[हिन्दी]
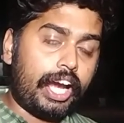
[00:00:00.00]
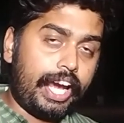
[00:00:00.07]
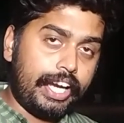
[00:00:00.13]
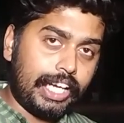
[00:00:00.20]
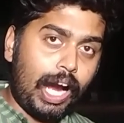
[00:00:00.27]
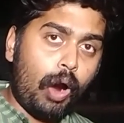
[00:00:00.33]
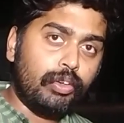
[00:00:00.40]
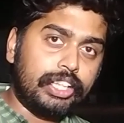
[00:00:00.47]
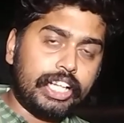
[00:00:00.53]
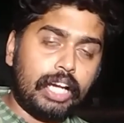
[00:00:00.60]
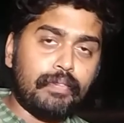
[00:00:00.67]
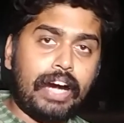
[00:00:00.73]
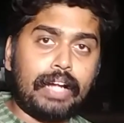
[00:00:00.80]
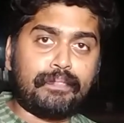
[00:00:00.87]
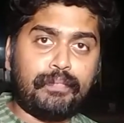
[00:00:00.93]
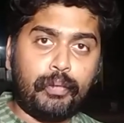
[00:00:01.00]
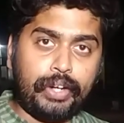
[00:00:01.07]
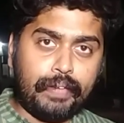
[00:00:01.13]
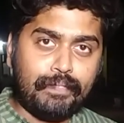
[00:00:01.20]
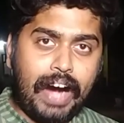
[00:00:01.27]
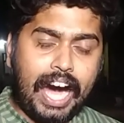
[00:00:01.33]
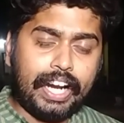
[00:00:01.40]
एनकाउंटर के बाद
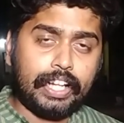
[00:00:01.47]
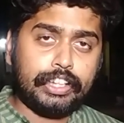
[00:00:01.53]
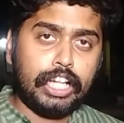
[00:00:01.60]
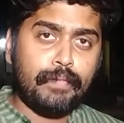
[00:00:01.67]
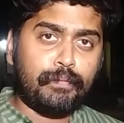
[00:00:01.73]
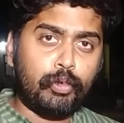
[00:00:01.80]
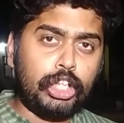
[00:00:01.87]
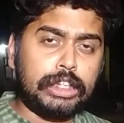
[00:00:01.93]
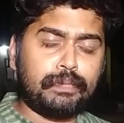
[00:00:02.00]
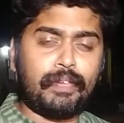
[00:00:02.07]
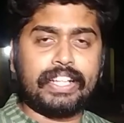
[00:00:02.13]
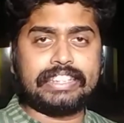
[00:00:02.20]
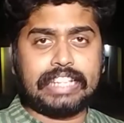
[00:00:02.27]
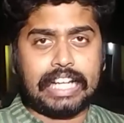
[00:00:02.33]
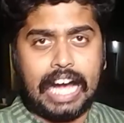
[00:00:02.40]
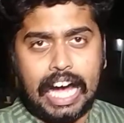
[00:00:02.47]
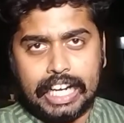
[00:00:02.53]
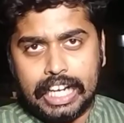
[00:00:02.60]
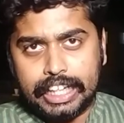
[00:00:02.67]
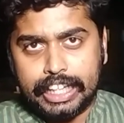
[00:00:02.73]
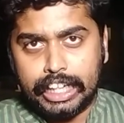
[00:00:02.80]
पूरे भारत ने पुलिस पर सराहना